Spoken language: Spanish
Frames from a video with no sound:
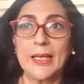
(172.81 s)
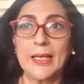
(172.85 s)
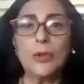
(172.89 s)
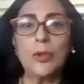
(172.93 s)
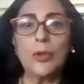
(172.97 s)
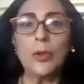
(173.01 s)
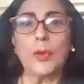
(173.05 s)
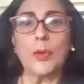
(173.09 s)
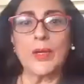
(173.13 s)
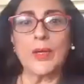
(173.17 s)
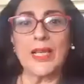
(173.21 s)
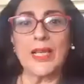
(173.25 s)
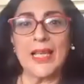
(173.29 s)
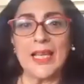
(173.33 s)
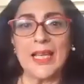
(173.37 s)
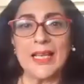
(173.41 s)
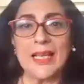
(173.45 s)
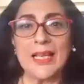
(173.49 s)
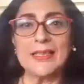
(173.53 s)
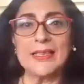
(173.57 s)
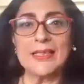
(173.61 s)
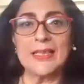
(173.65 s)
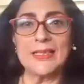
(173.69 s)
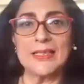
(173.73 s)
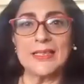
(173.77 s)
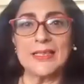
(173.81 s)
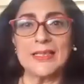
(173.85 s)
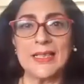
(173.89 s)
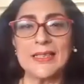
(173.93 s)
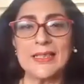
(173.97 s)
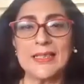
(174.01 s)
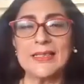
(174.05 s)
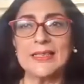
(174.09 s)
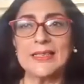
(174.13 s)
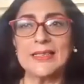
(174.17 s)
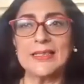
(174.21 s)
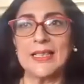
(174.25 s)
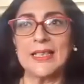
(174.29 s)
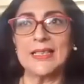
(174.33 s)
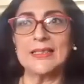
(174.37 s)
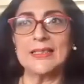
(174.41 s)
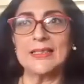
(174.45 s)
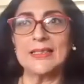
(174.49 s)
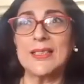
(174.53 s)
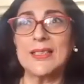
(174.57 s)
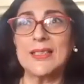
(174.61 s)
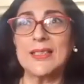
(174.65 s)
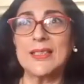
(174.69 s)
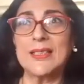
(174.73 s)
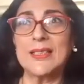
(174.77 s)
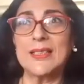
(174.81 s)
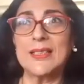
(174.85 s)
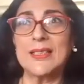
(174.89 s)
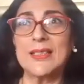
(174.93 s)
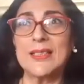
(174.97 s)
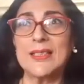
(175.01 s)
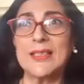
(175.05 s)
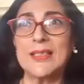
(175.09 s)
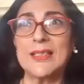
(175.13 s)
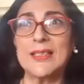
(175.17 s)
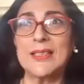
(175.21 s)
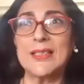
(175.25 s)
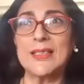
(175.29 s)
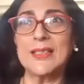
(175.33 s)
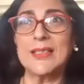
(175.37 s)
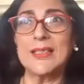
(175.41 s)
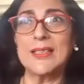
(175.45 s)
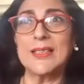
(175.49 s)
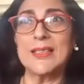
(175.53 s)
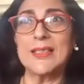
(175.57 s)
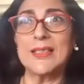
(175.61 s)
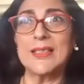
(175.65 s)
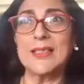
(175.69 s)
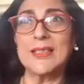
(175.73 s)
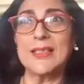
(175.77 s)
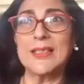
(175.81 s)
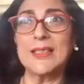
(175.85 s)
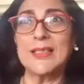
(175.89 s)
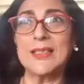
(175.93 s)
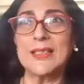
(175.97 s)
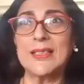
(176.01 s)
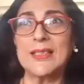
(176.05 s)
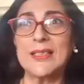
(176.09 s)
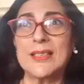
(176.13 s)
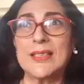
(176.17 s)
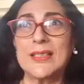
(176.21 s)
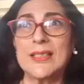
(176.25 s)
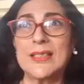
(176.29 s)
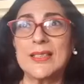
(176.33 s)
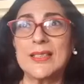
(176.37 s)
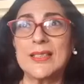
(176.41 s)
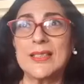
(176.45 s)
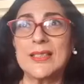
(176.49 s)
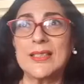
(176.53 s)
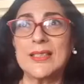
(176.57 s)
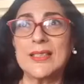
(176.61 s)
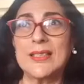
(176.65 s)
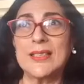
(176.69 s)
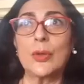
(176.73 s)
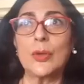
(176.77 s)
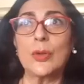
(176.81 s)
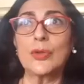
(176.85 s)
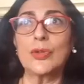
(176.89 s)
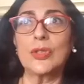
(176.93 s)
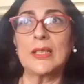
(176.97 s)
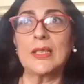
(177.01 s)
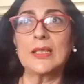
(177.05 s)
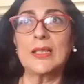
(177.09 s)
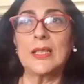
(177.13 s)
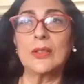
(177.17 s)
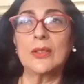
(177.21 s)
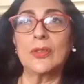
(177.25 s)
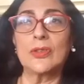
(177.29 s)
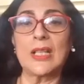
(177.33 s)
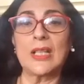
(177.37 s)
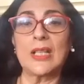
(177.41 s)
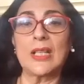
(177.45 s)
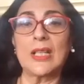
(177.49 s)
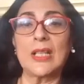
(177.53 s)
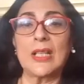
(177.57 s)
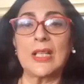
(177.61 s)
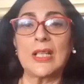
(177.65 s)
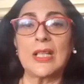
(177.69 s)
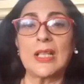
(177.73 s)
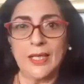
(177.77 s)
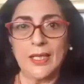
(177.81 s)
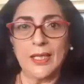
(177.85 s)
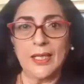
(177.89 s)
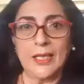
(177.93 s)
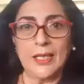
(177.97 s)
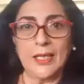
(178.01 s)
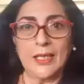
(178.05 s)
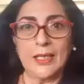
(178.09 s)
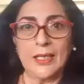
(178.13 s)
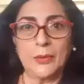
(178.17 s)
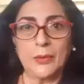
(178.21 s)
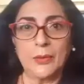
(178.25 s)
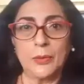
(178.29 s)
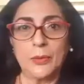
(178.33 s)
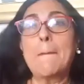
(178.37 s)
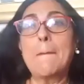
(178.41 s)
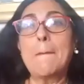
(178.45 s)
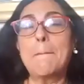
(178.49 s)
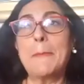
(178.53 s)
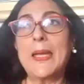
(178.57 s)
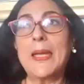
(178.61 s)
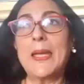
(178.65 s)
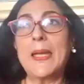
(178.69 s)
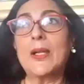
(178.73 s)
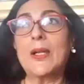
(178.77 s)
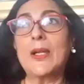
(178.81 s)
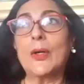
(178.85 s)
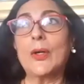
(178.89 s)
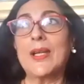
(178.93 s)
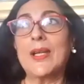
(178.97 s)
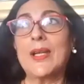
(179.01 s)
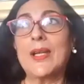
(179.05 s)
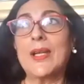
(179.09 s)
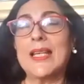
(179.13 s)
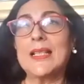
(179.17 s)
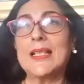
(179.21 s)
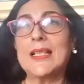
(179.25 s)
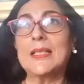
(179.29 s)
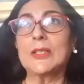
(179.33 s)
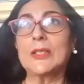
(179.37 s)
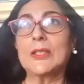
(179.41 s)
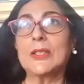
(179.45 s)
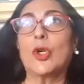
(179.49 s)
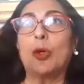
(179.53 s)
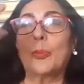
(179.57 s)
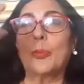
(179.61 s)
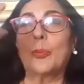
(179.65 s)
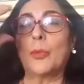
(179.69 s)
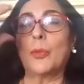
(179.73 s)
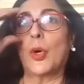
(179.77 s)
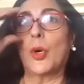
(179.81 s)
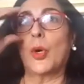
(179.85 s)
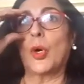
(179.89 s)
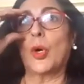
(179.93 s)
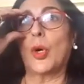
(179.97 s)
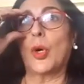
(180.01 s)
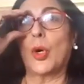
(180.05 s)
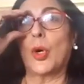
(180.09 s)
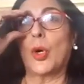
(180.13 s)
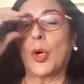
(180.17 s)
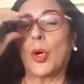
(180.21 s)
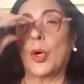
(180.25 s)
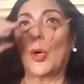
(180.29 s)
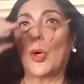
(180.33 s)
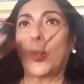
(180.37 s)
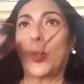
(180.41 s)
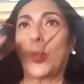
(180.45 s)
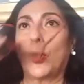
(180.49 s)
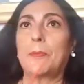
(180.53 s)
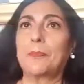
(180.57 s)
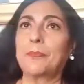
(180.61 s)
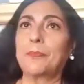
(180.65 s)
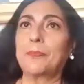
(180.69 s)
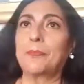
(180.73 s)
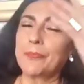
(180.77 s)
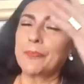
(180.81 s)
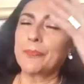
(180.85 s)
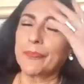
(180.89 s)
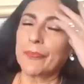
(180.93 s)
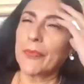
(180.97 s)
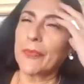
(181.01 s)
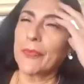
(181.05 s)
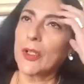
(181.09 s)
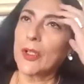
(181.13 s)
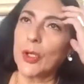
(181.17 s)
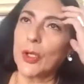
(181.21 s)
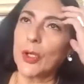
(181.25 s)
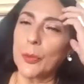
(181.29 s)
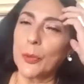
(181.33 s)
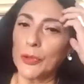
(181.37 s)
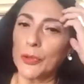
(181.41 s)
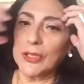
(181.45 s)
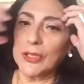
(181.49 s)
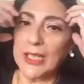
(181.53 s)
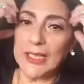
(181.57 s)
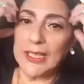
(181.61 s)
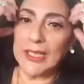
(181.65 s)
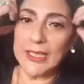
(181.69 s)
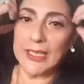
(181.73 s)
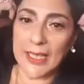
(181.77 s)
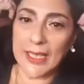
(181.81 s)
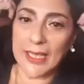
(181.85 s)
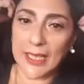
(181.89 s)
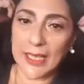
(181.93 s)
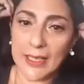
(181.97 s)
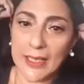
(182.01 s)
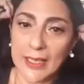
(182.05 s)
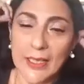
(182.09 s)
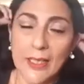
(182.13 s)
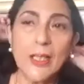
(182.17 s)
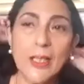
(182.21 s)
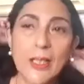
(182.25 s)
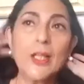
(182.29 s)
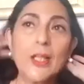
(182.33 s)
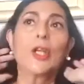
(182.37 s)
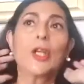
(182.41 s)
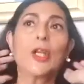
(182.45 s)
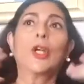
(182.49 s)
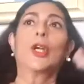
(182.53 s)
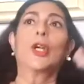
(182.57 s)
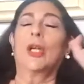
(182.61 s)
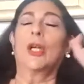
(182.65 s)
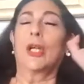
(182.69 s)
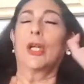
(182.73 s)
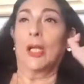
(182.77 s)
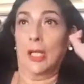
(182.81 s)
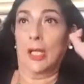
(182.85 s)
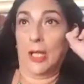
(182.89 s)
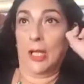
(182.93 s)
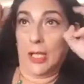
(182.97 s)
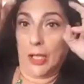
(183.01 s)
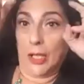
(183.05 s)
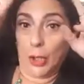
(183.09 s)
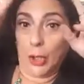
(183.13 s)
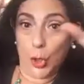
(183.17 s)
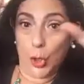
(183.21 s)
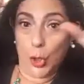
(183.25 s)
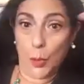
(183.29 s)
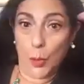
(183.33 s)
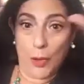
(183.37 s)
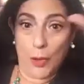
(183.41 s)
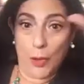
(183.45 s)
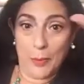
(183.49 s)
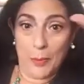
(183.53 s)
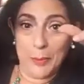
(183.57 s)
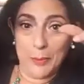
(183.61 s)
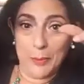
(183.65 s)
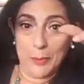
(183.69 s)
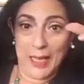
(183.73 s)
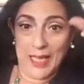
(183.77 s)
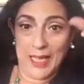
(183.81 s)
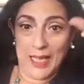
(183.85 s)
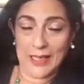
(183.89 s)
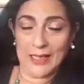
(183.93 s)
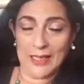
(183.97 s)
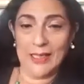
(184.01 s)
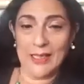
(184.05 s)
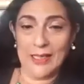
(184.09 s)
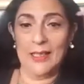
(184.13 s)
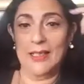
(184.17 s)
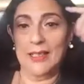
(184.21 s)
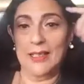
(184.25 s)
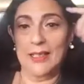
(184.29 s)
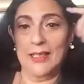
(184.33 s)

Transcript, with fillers: lo que haces es, es exaltar los sentidos alterados, ¿no? Pero es como, ¿cómo diré? Como avivar las